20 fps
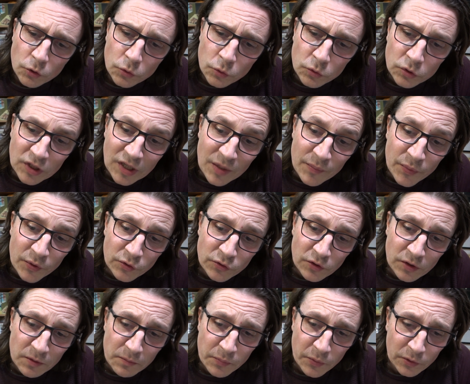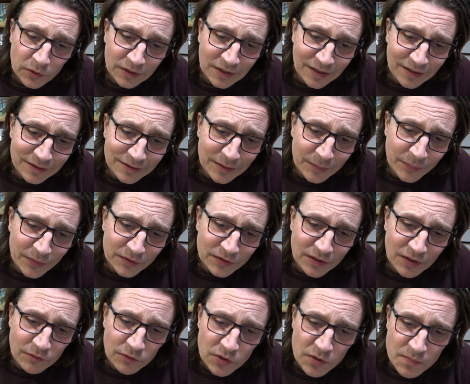Tutte le persone importanti
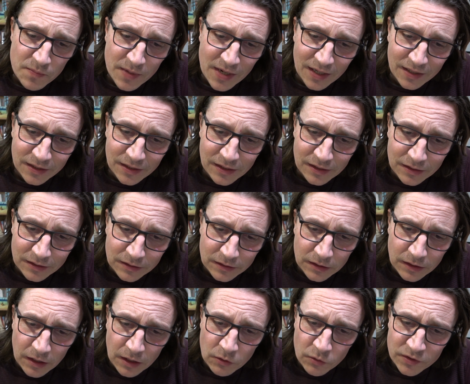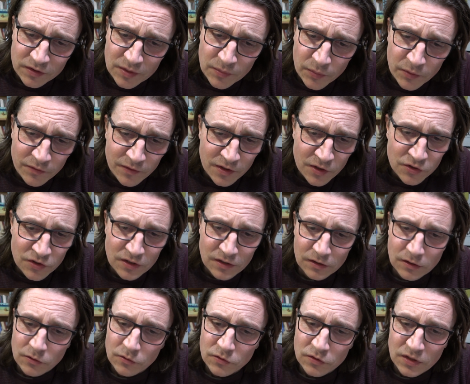passavano in macchina e questa povera
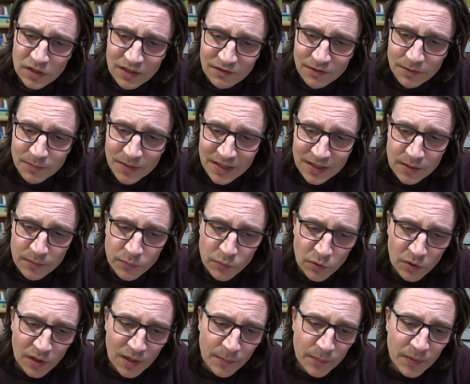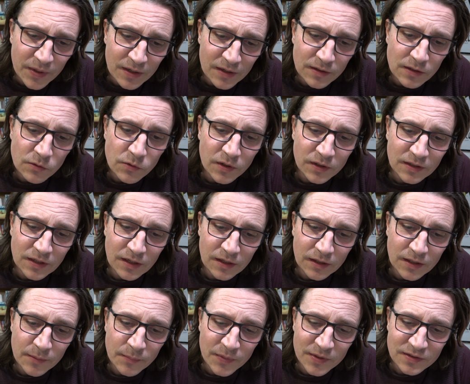gente non si dava mai neppure la pena di
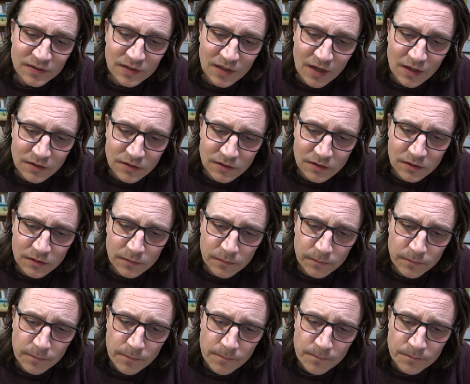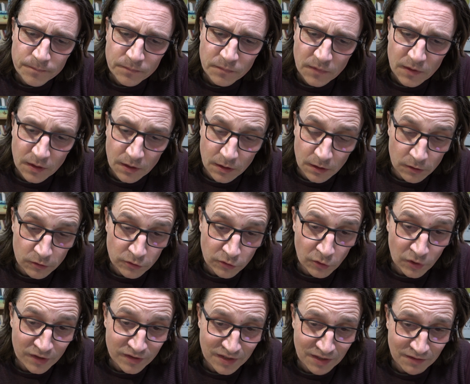guardare chi passasse. Il
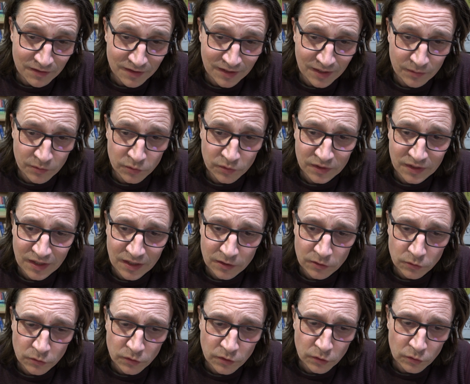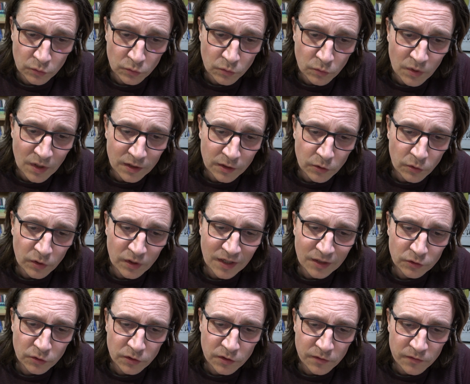sole stava tramontando dietro un qualche
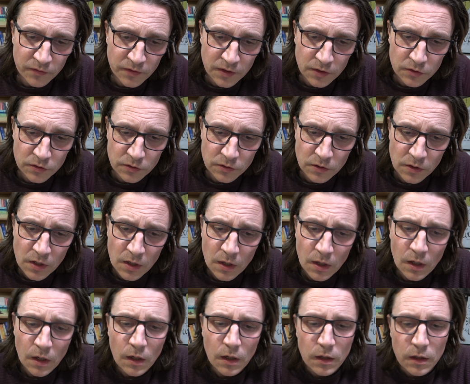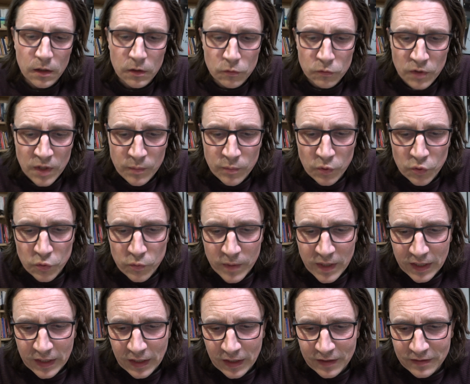ornato edificio, in una
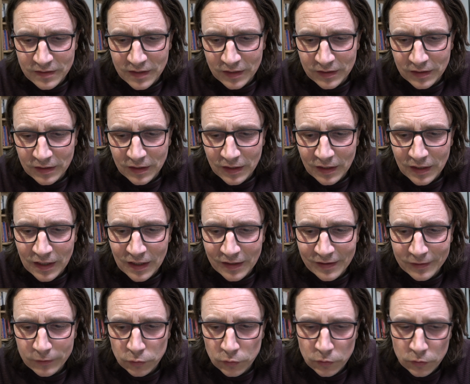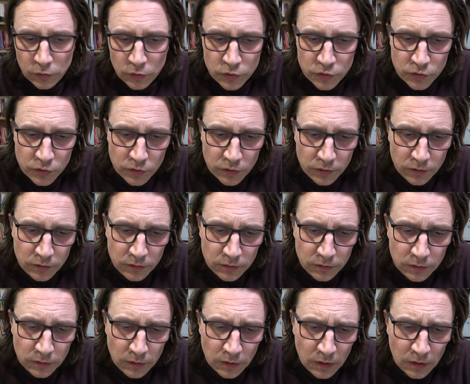bruma che era stata nell'aria tutto il giorno